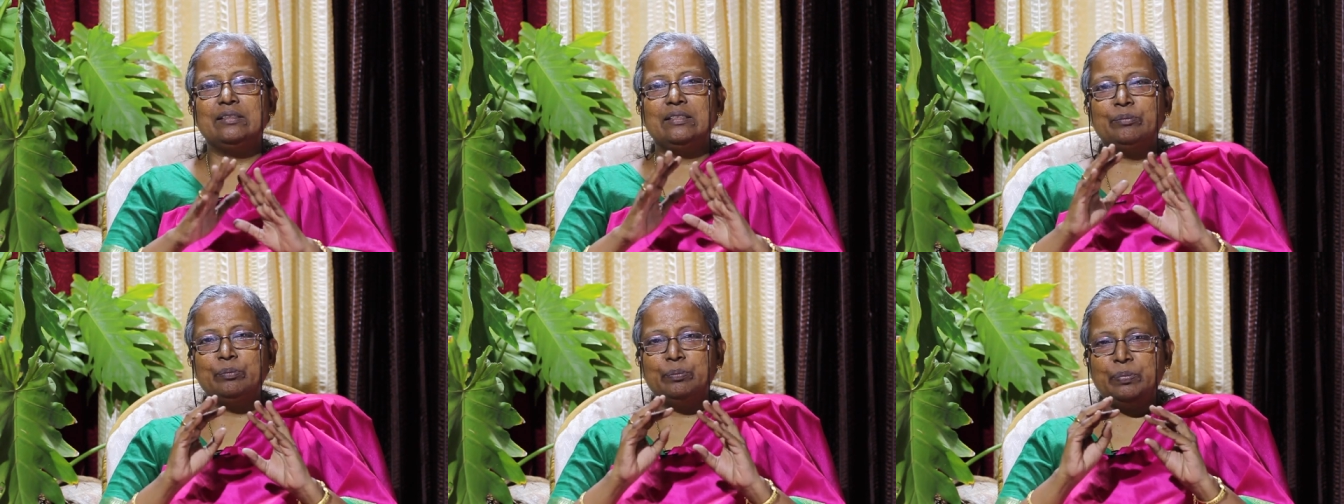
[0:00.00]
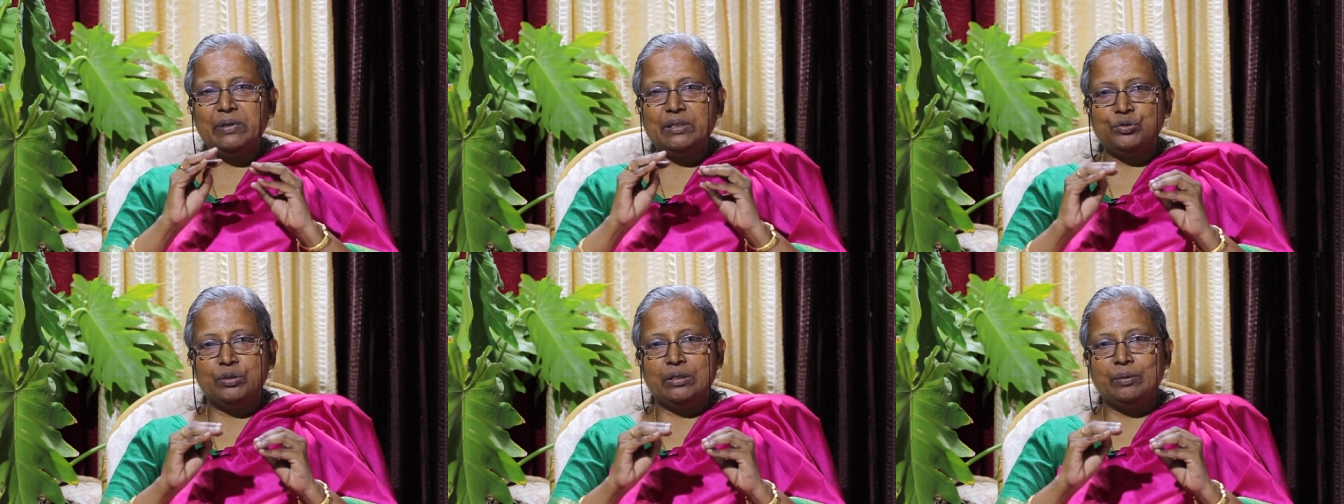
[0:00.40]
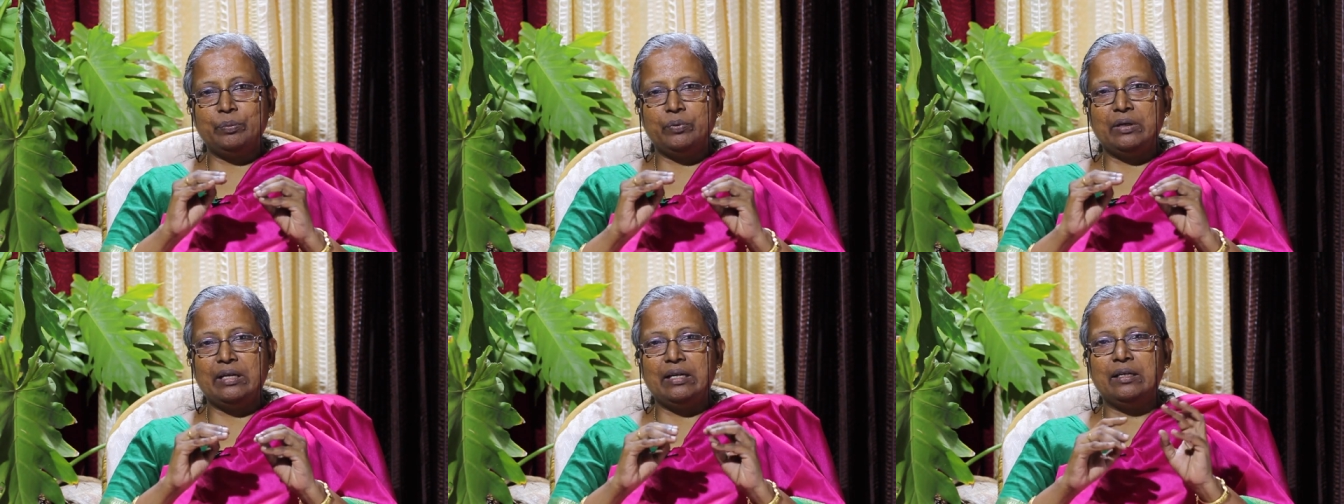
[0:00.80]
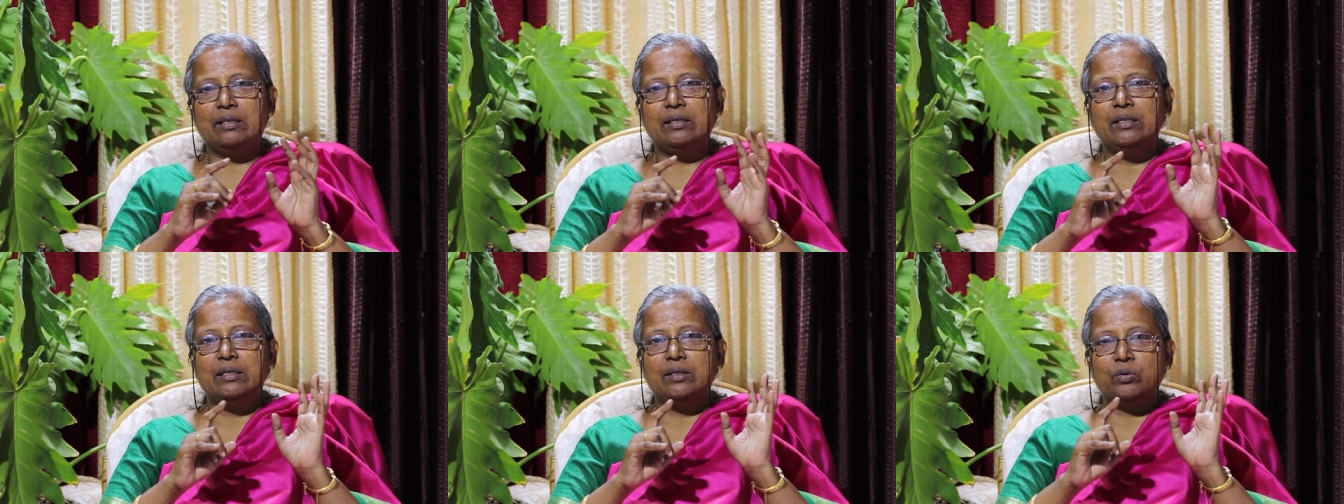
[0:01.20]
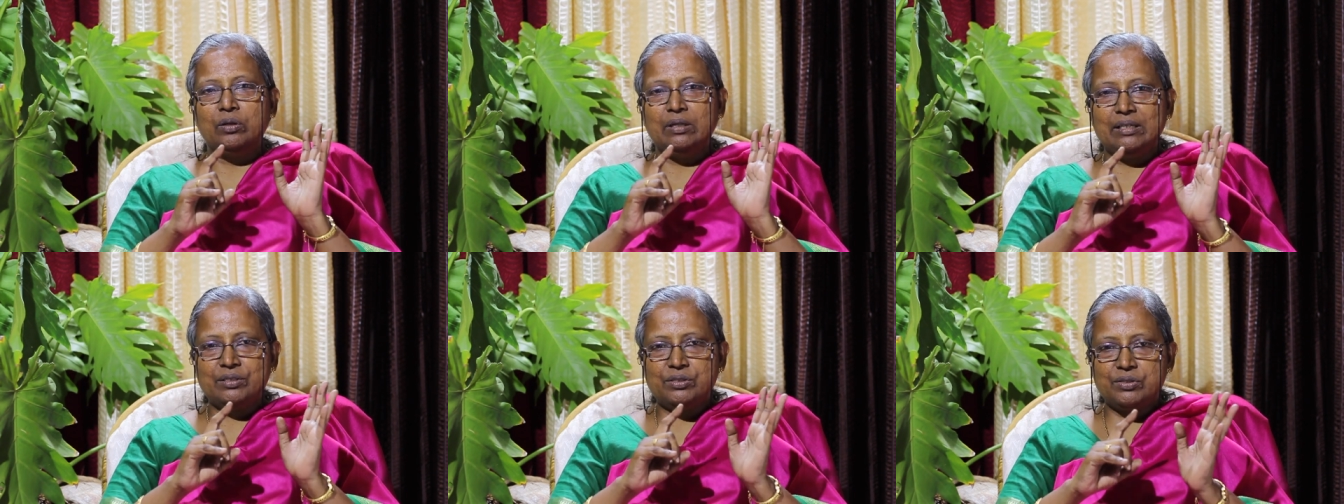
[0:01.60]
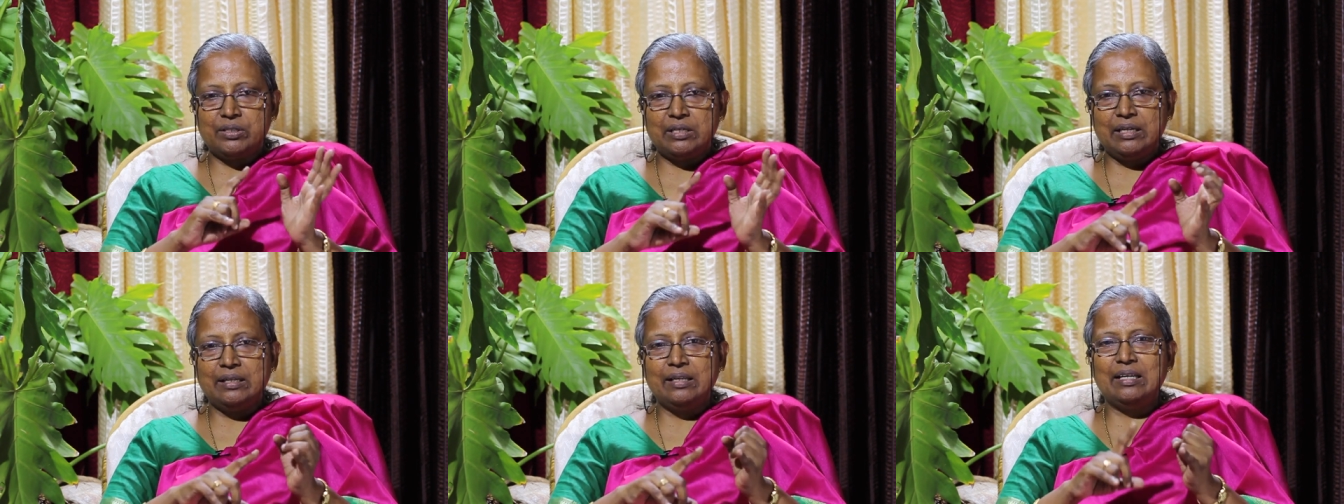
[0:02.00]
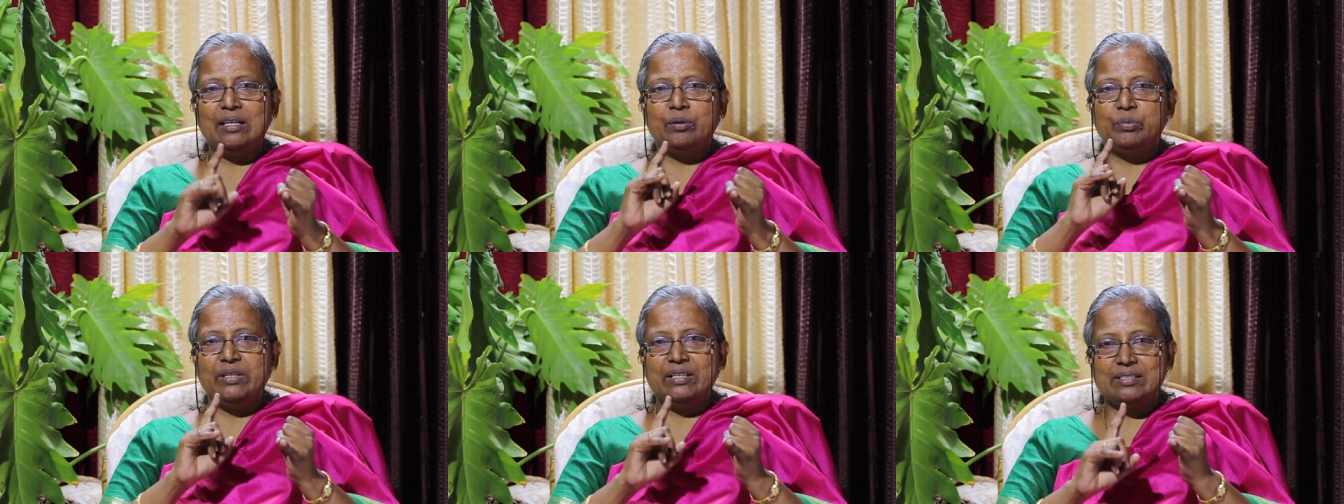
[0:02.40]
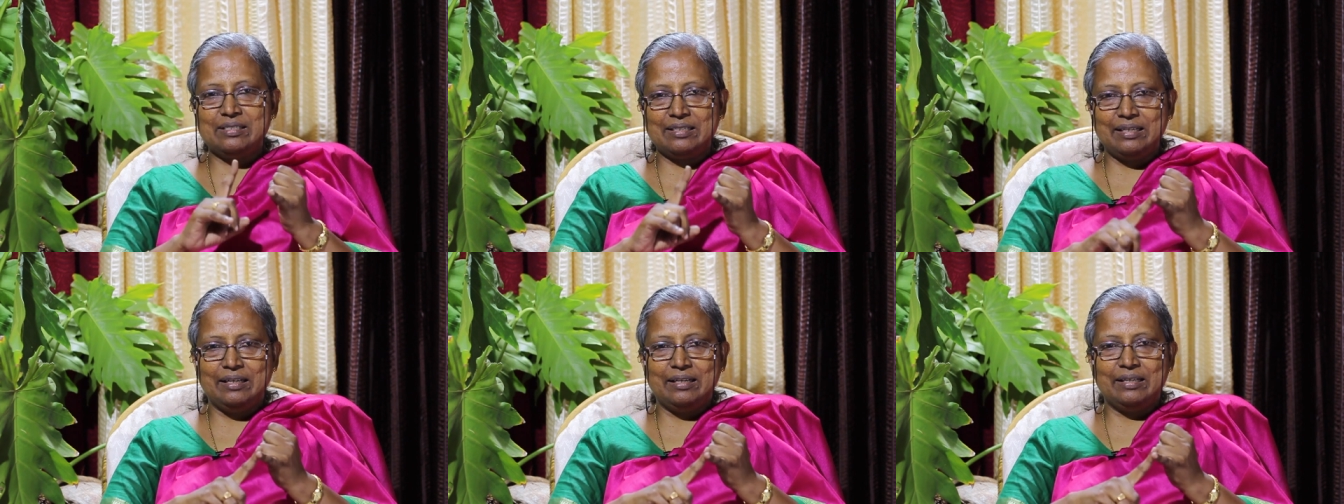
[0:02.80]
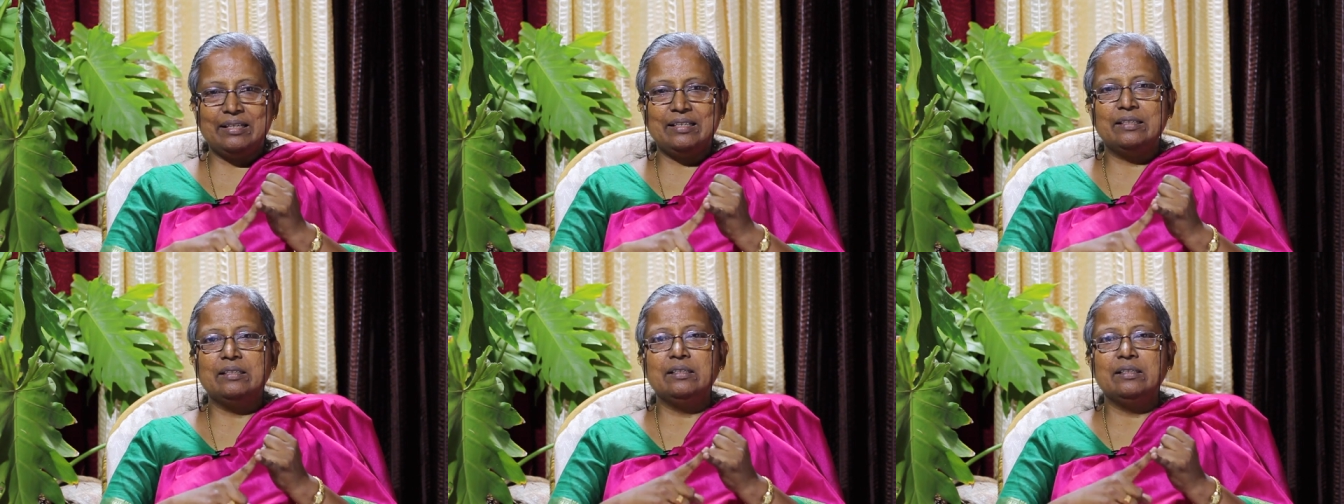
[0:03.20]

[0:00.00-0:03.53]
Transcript: சிம்பிளாக சொல்ல போனால் கொலஸ்ட்ரால் தான் நம்முடைய செல்லு